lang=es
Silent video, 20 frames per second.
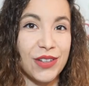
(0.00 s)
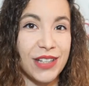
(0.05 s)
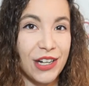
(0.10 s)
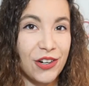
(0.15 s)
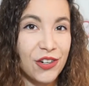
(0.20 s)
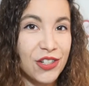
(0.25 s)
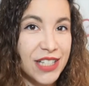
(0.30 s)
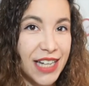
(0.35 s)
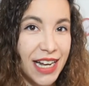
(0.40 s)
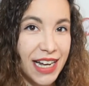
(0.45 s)
de
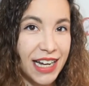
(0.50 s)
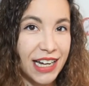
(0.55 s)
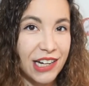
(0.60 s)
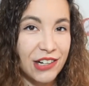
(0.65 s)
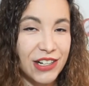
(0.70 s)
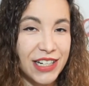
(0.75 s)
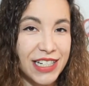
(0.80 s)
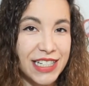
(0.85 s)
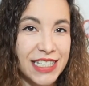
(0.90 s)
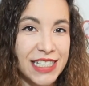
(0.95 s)
Los
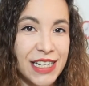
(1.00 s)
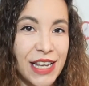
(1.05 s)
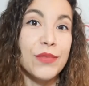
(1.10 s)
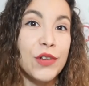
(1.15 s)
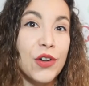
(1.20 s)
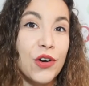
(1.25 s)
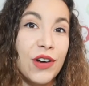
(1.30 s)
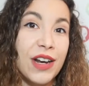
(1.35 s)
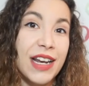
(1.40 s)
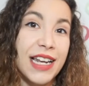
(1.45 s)
Ángeles
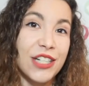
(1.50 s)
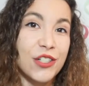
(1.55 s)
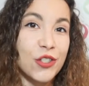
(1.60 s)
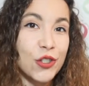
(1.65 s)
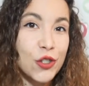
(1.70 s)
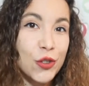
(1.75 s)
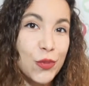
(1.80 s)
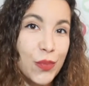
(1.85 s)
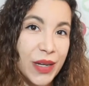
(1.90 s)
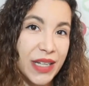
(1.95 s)
con las
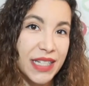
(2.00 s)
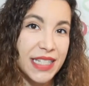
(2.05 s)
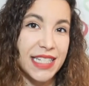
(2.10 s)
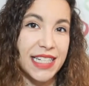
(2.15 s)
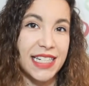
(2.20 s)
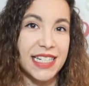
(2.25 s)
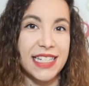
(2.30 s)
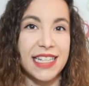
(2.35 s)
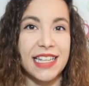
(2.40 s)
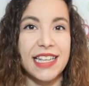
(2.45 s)

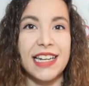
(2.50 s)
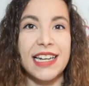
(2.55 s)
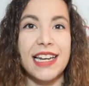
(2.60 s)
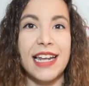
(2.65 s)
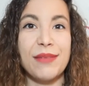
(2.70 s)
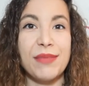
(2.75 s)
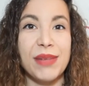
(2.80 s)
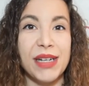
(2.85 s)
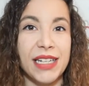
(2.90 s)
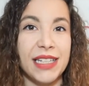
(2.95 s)
sospechas de
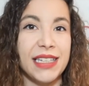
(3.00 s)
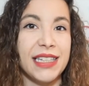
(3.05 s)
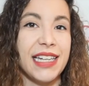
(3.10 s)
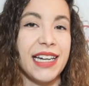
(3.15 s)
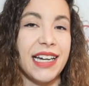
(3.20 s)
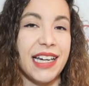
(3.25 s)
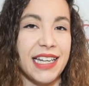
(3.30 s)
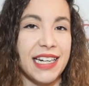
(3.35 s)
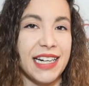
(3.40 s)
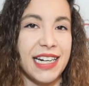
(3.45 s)
la
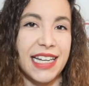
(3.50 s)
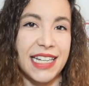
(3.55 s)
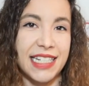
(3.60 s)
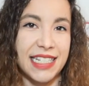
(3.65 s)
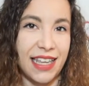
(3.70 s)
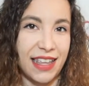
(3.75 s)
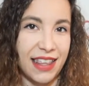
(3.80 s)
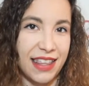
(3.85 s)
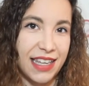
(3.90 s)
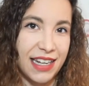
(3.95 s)
inminente guerra que
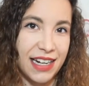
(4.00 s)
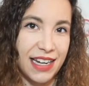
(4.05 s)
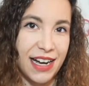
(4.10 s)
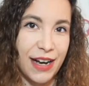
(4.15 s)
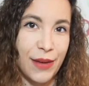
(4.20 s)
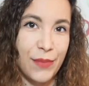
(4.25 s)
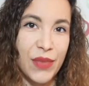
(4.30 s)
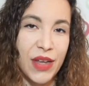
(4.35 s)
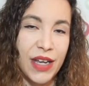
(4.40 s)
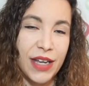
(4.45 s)
se
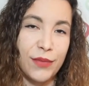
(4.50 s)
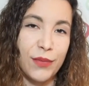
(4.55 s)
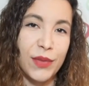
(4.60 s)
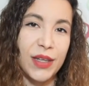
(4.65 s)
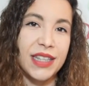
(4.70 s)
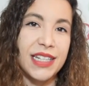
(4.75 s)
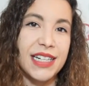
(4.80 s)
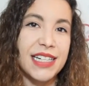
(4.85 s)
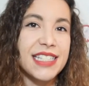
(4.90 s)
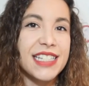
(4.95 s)
acerca,
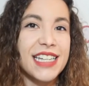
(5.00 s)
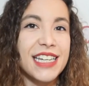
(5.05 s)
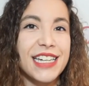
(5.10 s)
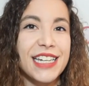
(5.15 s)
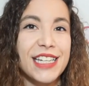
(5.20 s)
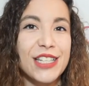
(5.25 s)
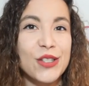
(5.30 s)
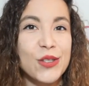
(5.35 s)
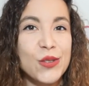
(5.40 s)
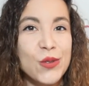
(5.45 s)
mientras
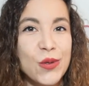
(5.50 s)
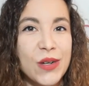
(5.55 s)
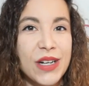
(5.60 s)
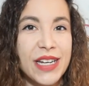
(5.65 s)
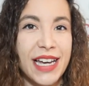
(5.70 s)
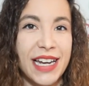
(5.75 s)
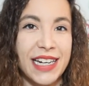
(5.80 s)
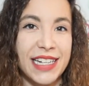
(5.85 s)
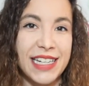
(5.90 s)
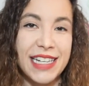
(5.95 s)
que
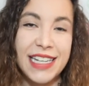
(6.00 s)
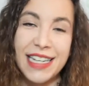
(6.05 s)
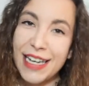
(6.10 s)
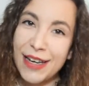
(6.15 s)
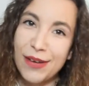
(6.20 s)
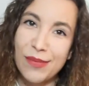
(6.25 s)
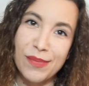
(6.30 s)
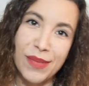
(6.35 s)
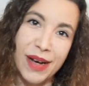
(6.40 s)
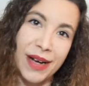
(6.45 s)
Julian y
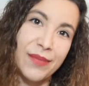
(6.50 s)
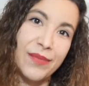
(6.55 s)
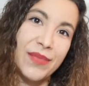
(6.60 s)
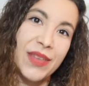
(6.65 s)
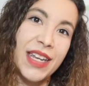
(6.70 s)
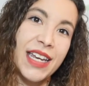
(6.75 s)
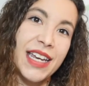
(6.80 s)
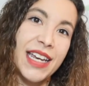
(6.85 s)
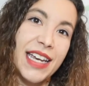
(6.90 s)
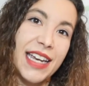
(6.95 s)
Emma
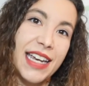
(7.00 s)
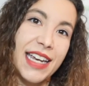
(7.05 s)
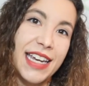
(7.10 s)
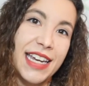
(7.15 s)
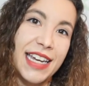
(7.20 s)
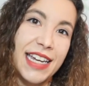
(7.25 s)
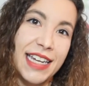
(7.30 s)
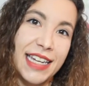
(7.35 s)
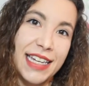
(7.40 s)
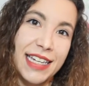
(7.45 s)

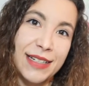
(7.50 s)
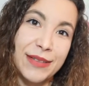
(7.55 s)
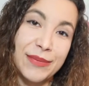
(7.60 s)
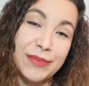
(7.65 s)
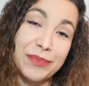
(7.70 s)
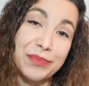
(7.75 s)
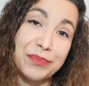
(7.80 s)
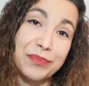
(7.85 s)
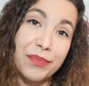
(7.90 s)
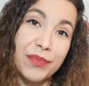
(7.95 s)
eh,
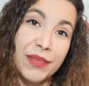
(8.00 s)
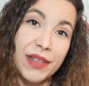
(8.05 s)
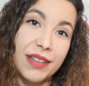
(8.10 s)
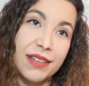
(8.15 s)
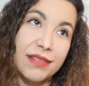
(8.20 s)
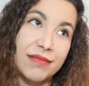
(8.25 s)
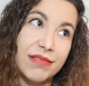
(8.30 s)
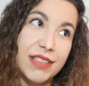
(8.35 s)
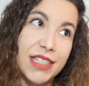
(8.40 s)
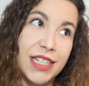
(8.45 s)

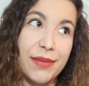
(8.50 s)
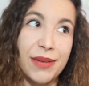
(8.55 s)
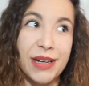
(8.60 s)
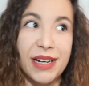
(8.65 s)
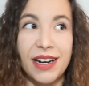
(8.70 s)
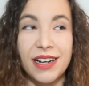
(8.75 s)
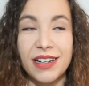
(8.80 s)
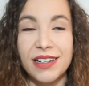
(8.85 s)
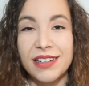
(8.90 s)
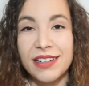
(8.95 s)
se
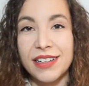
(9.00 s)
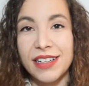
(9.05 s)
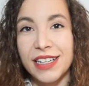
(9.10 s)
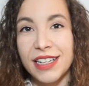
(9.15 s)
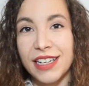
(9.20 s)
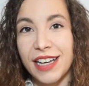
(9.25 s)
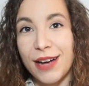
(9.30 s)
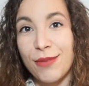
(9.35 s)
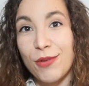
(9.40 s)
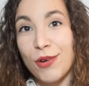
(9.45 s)
verán
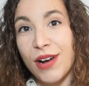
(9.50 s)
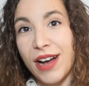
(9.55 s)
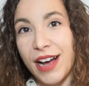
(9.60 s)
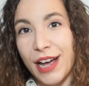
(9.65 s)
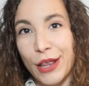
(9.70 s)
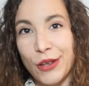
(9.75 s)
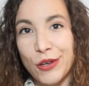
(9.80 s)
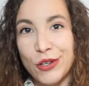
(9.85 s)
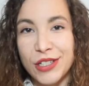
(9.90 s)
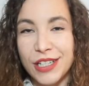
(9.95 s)
eh,
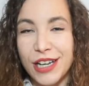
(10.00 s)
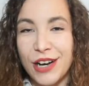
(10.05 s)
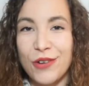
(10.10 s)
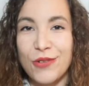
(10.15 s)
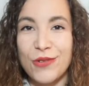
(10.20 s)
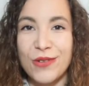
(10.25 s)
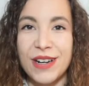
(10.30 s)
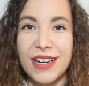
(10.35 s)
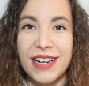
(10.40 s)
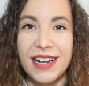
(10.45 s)
abocados a,
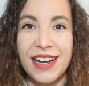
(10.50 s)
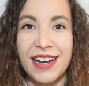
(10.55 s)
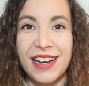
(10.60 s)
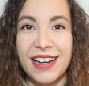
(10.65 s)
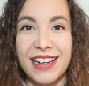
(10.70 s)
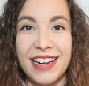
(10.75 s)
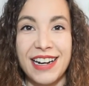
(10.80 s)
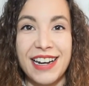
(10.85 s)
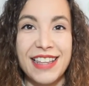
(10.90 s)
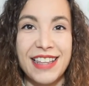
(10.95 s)

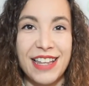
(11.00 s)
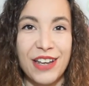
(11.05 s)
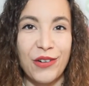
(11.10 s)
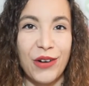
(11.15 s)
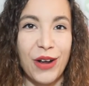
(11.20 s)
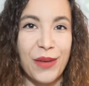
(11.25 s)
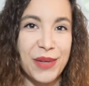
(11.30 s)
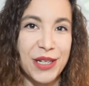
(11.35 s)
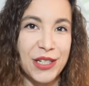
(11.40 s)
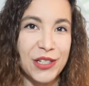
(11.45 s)
a realizar
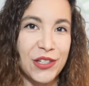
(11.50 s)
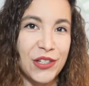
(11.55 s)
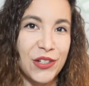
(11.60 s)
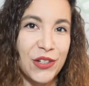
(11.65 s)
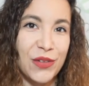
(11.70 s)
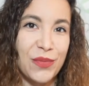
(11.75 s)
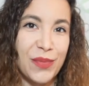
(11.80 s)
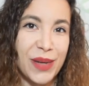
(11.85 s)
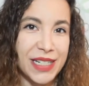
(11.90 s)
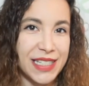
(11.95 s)
una
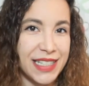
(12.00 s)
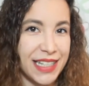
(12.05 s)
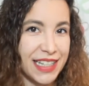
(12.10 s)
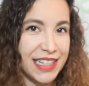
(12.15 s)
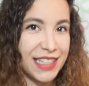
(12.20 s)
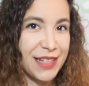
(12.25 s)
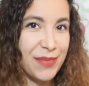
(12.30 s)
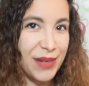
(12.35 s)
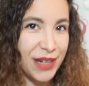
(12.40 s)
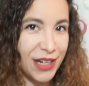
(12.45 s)
misión
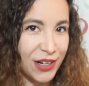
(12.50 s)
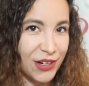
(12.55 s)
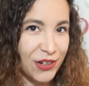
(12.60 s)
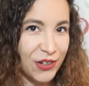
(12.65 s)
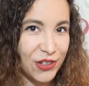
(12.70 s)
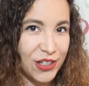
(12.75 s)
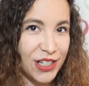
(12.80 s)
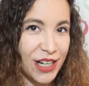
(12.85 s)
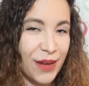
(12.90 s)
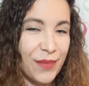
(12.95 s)
bastante
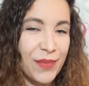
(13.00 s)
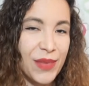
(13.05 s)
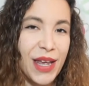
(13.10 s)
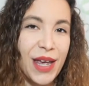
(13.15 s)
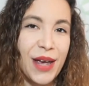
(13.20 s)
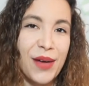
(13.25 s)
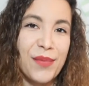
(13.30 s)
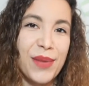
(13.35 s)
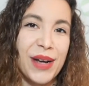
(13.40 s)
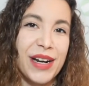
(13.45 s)
peligrosa
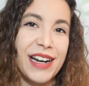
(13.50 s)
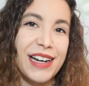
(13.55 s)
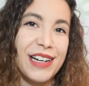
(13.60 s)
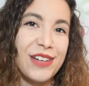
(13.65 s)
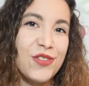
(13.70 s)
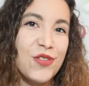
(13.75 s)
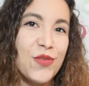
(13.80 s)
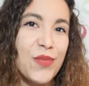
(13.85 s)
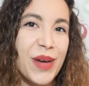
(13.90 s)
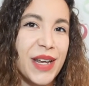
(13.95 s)
para
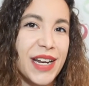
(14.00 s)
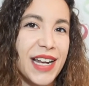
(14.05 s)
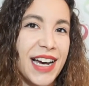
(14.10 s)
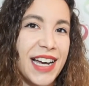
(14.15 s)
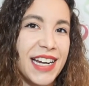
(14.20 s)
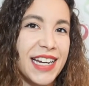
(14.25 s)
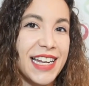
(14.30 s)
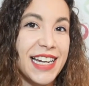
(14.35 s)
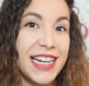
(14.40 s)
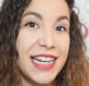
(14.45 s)

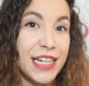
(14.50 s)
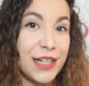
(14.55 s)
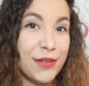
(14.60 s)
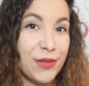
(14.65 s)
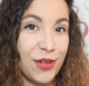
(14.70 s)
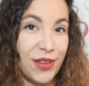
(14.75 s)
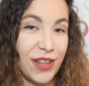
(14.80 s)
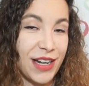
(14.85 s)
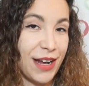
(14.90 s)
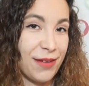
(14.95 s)
recuperar el
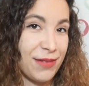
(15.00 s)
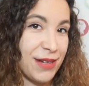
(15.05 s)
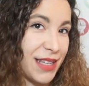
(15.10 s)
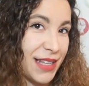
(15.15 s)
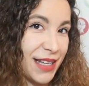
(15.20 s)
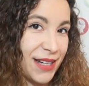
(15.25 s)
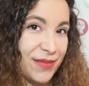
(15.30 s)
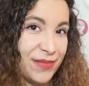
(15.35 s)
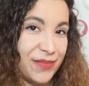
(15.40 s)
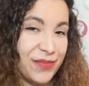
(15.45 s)
libro de la
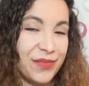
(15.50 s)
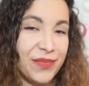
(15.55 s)
vida.